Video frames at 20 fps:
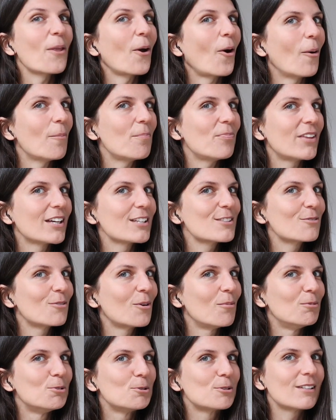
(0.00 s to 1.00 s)
ob das
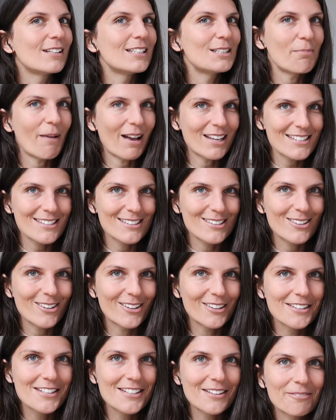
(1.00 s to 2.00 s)
womöglich passen
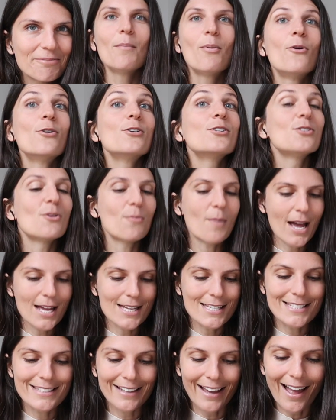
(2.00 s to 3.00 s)
könnte. Punkt Nummer
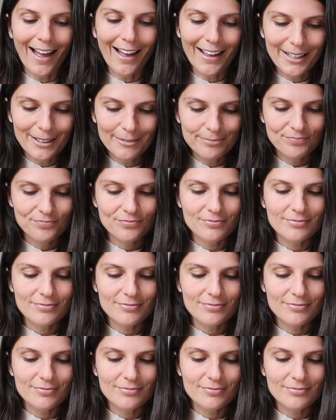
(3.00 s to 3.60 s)
drei